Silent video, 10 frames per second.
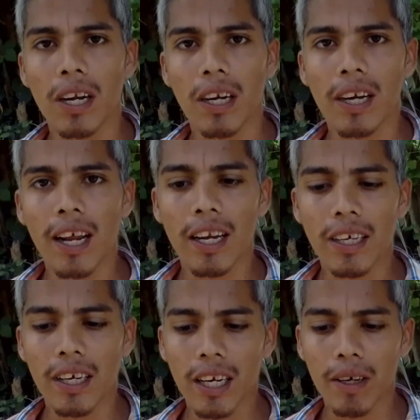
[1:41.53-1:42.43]
para arreglarla y
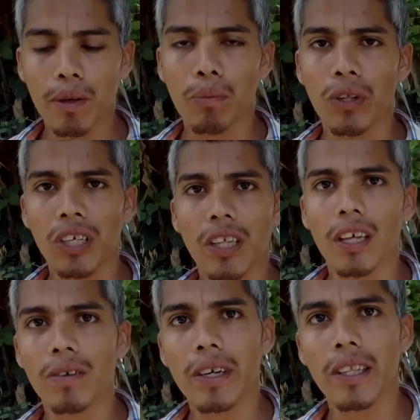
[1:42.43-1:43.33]
dejarla bien bonita
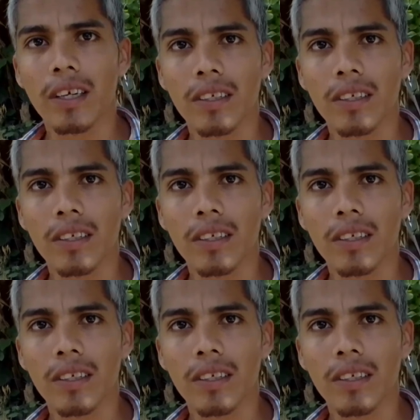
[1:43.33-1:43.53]
de vuelta.